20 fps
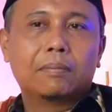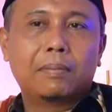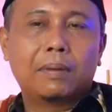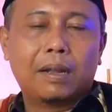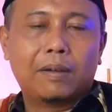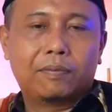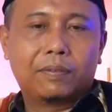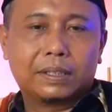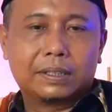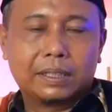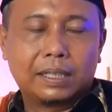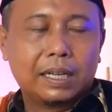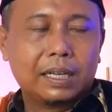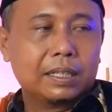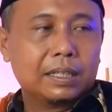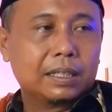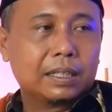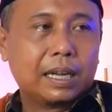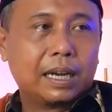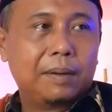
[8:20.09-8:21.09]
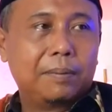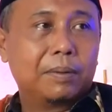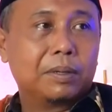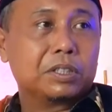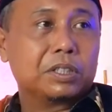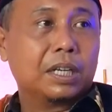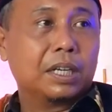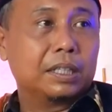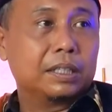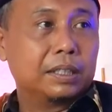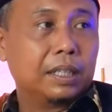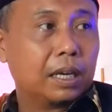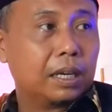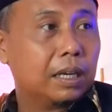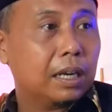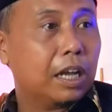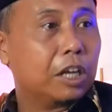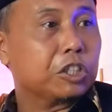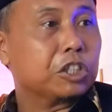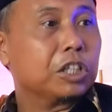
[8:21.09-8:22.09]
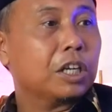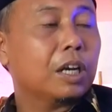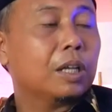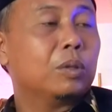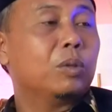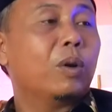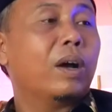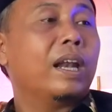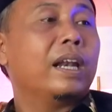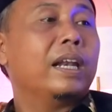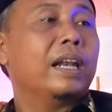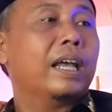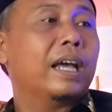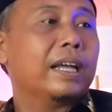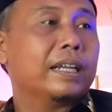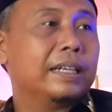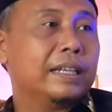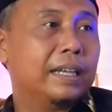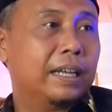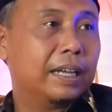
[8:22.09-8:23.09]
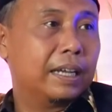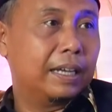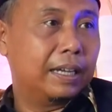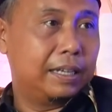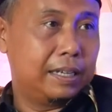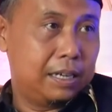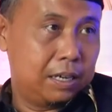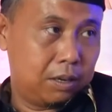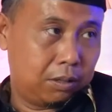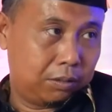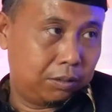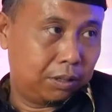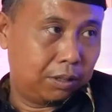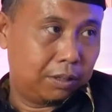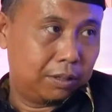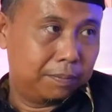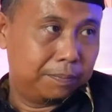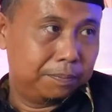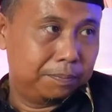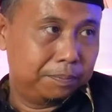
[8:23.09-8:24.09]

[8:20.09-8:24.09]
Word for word: melafatkan kalimat syahadat asyhadu alla ilaha illallah